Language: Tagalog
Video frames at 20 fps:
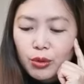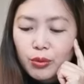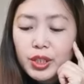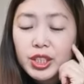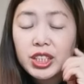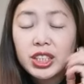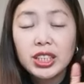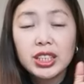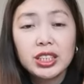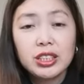
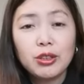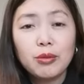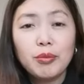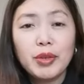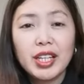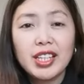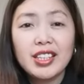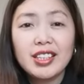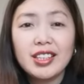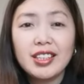Which is,
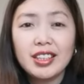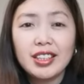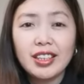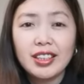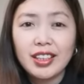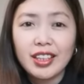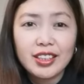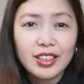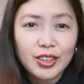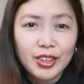yung
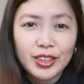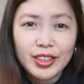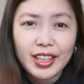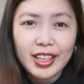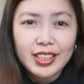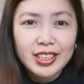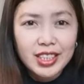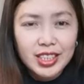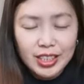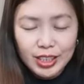validity na
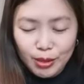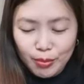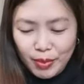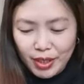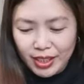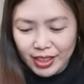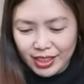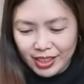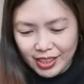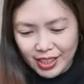nun ay
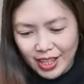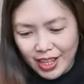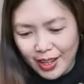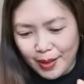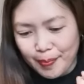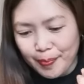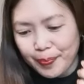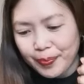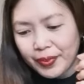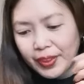6 months
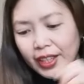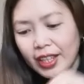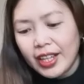na.